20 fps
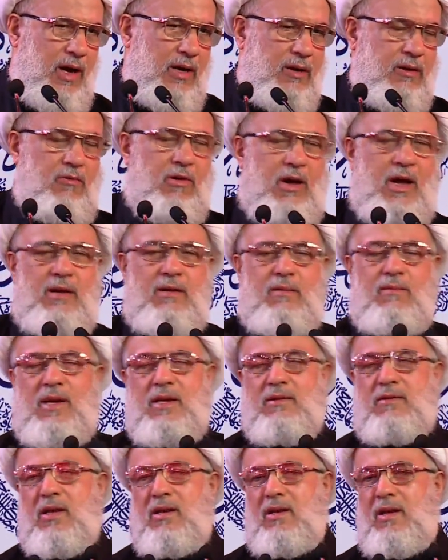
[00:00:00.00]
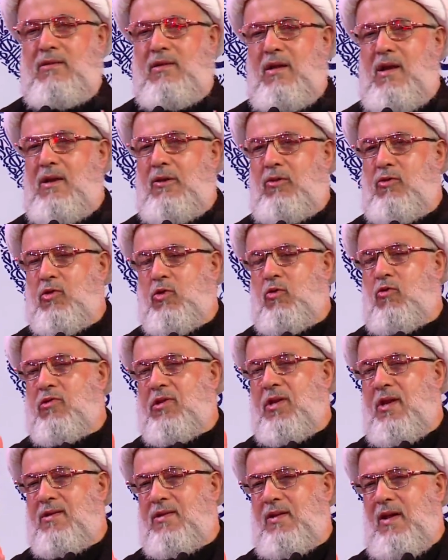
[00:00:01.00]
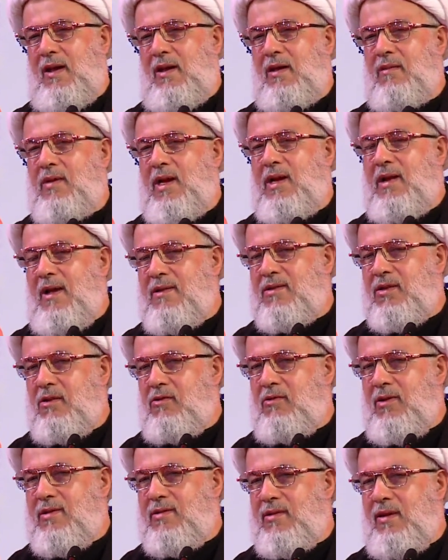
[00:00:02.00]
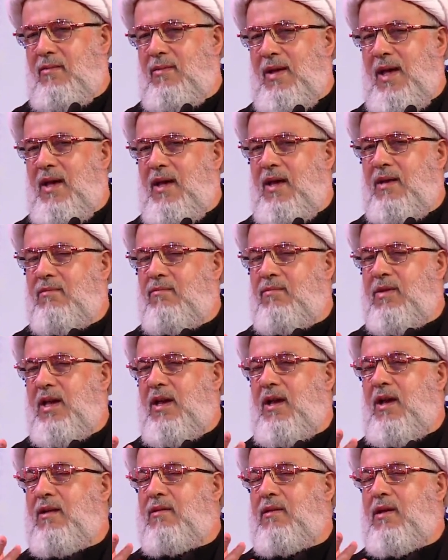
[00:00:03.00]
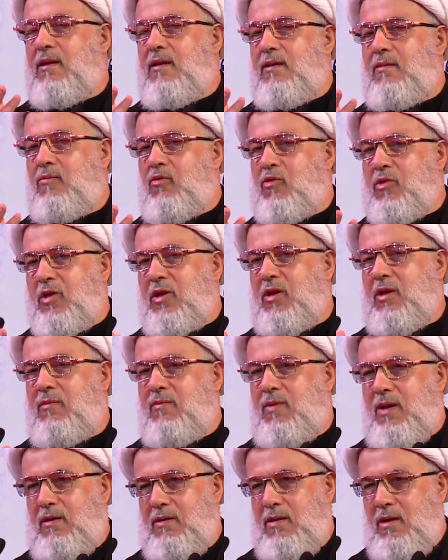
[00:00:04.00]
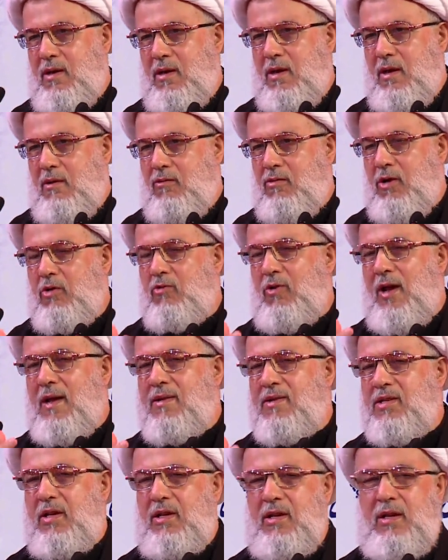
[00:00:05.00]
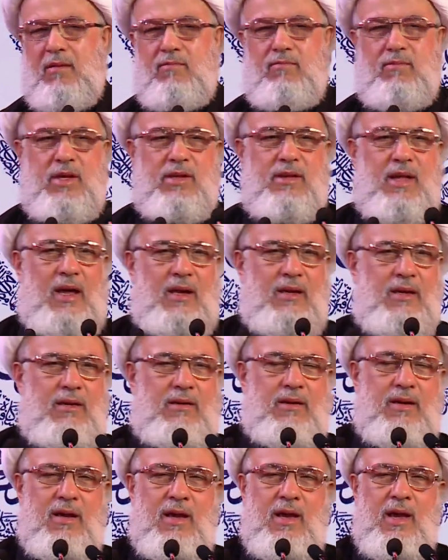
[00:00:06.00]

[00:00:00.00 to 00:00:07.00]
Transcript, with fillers: وآله وآل بيت الأطهار خصوصا صاحب العصر والزمان بهذه المصيبة ونعزيهم بذلك